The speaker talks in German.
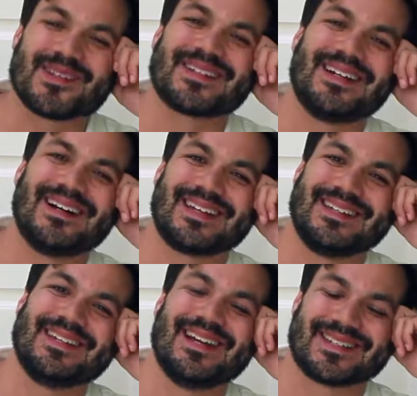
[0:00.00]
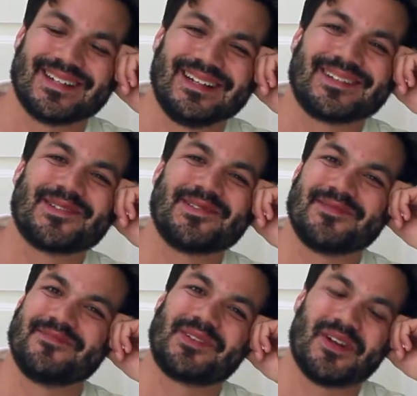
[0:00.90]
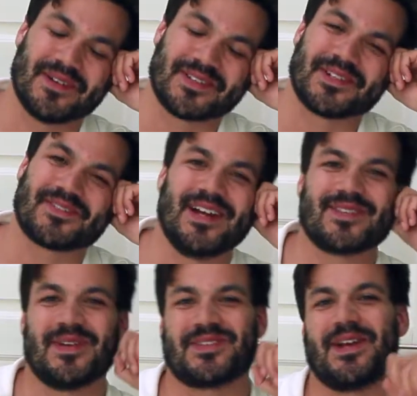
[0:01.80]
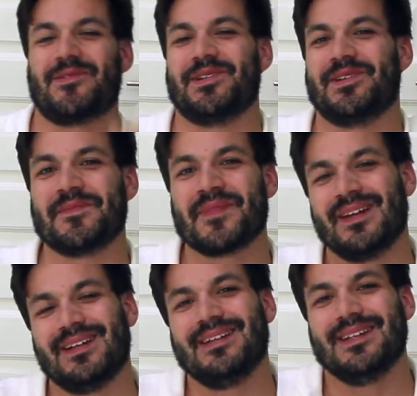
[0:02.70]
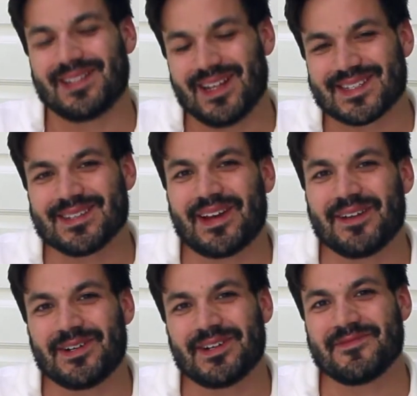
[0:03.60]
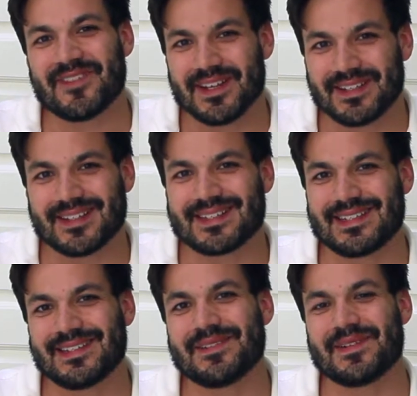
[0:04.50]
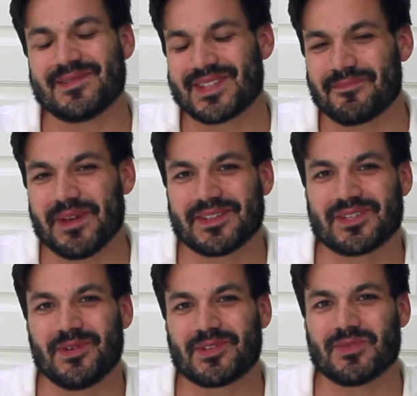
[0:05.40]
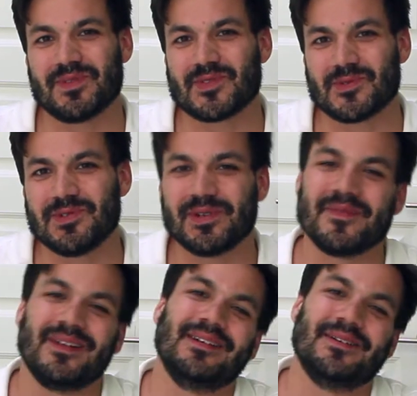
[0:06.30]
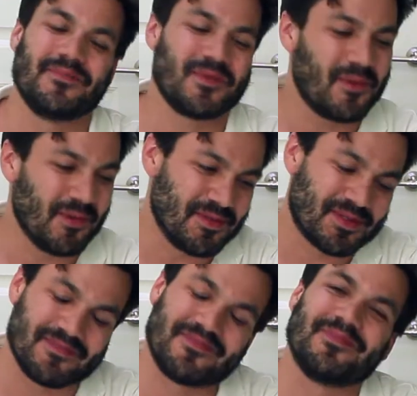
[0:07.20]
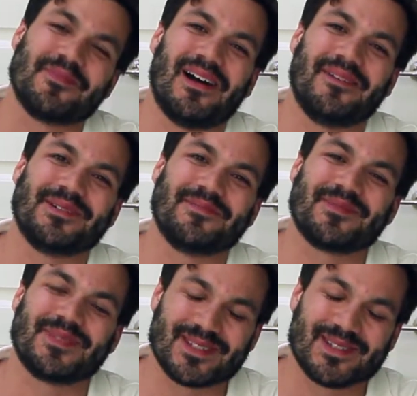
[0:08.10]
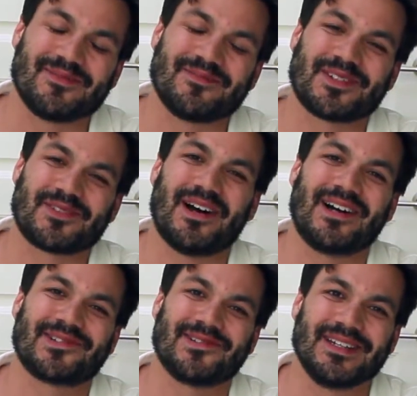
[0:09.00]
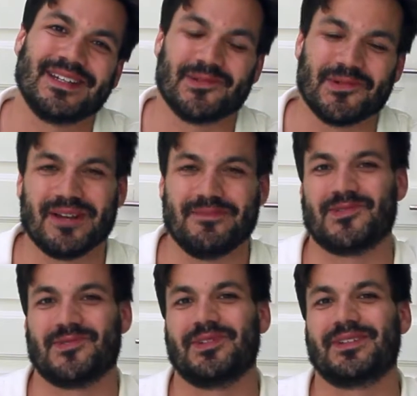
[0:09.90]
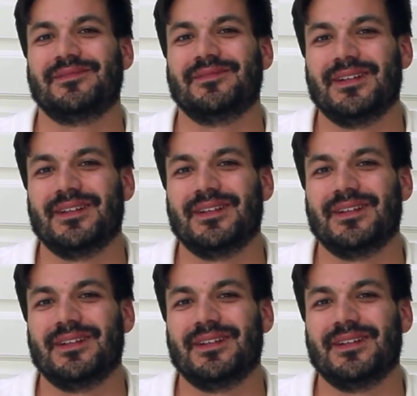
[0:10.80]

Guten Tag, ich heiße Anton und komme aus der Schweiz und aus Ecuador. Die letzten drei Wochen war ich jetzt hier in St. Petersburg zu Besuch und habe diese Sprachschule Educa besucht.